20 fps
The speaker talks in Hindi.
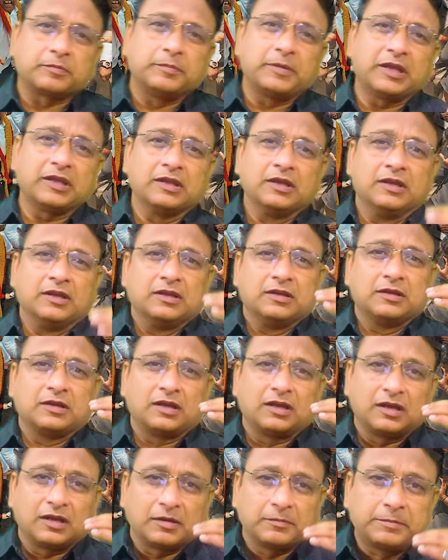में
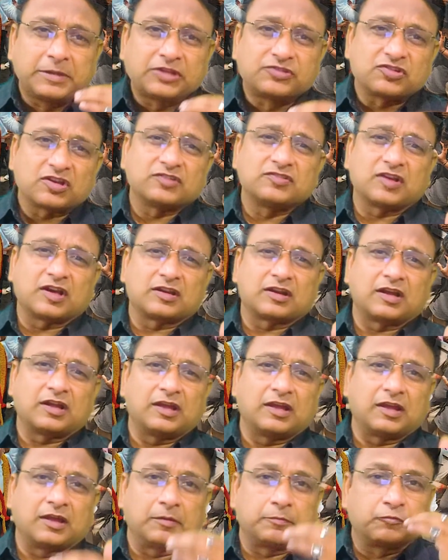बेचा जा
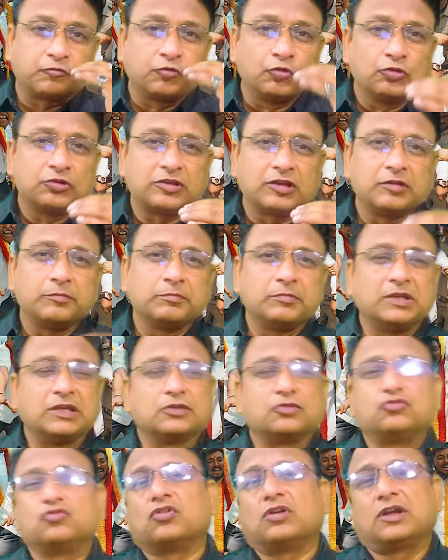रहा है फुल क्रीम
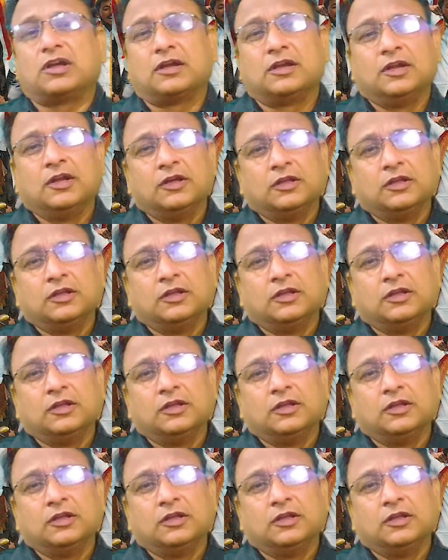मिल्क जो है